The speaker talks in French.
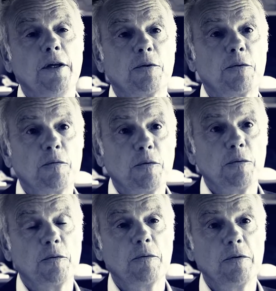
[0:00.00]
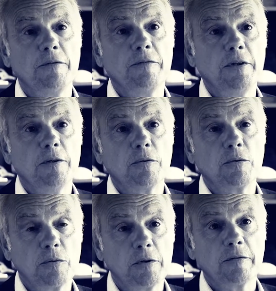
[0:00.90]
ils trouveront ici
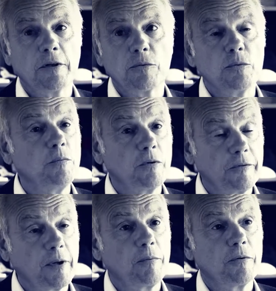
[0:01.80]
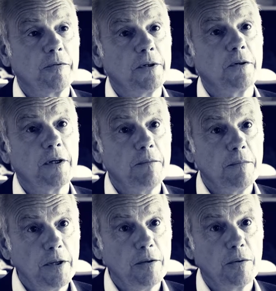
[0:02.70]
tous les atouts pour s'implanter dans les
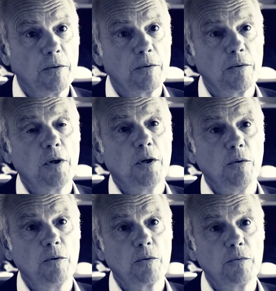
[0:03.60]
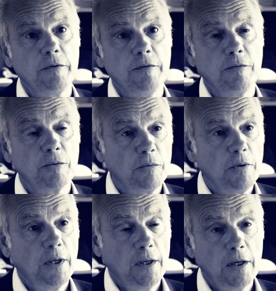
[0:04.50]
meilleures conditions
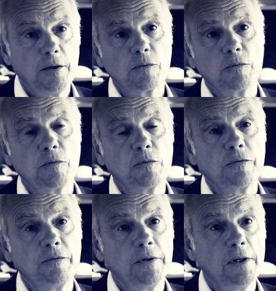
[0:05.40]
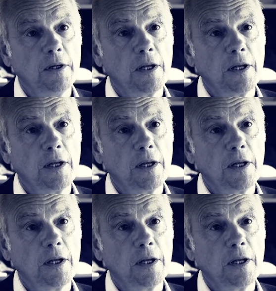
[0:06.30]
et ils trouveront aussi